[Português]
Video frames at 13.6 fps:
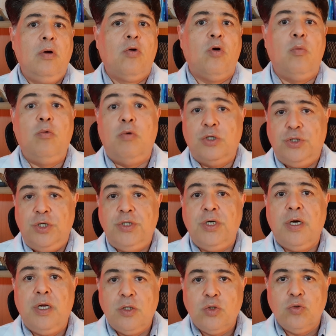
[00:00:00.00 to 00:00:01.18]
como um agente
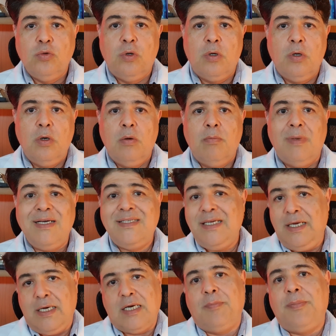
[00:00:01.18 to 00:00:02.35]
agressor, mas
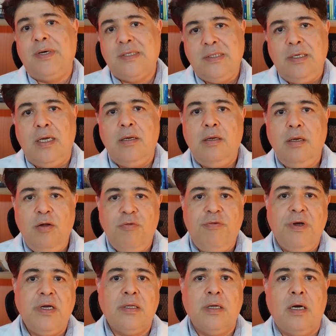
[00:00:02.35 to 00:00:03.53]
sem a capacidade de
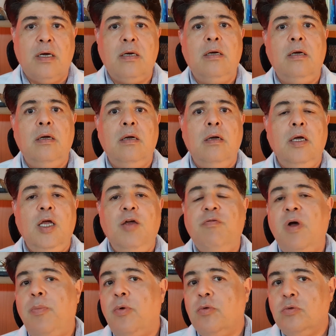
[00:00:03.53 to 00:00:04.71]
infectar, e
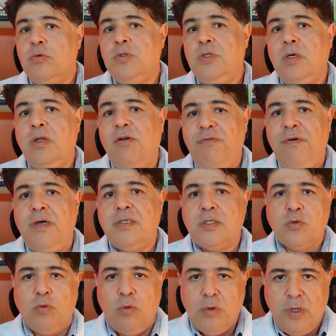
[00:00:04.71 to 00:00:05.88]
vai produzir defesas
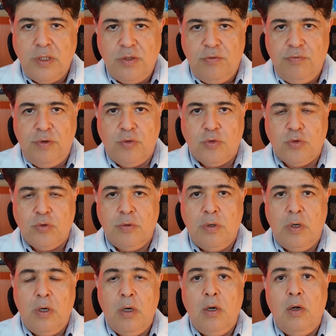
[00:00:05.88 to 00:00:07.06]
contra esse vírus.
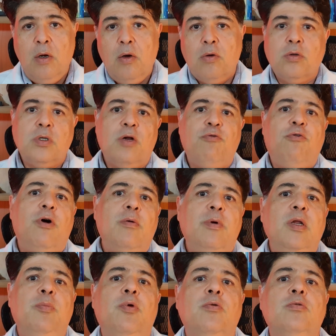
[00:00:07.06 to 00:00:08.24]
Outra forma
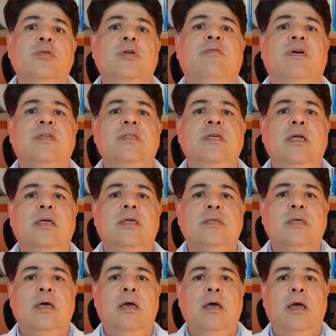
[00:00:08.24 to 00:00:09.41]
de produzir
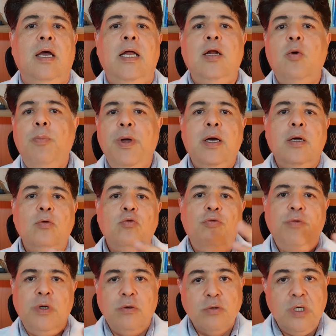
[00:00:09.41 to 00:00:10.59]
vacinas é não pegando o
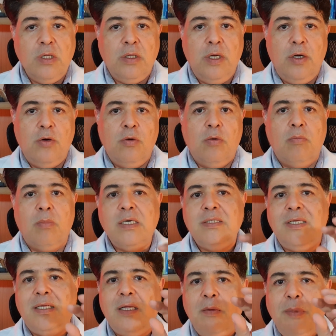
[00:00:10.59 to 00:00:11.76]
vírus inteiro, mas
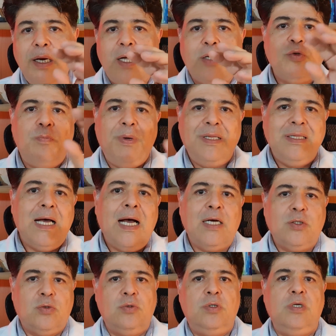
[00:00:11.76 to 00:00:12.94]
determinados
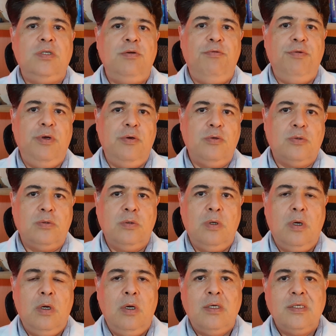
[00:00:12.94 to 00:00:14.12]
pedaços desse vírus,
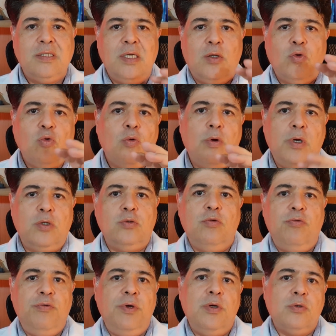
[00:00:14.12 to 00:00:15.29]
setores do
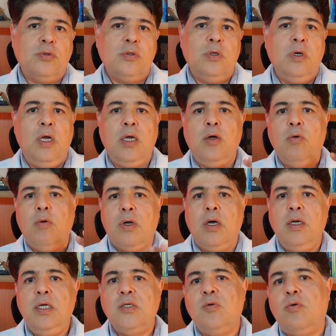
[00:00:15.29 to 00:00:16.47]
vírus, em que o
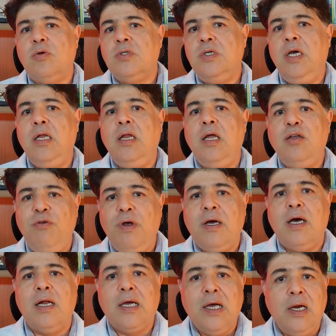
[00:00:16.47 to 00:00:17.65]
organismo consiga
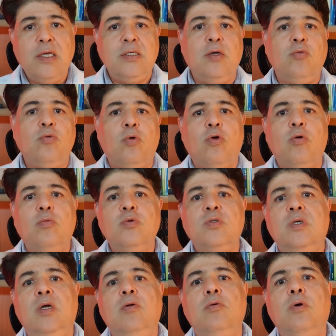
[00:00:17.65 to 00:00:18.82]
identificar aquele setor como
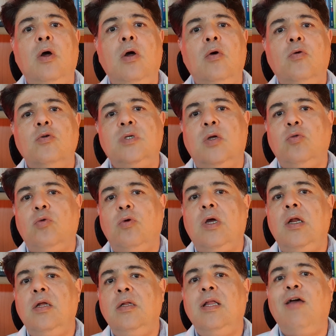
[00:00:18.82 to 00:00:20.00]
sendo o setor que
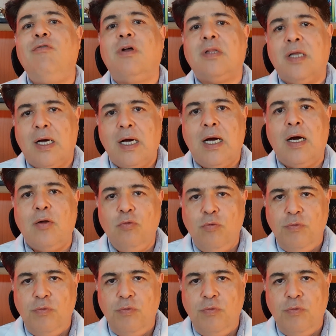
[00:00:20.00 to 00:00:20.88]
ele deve atacar no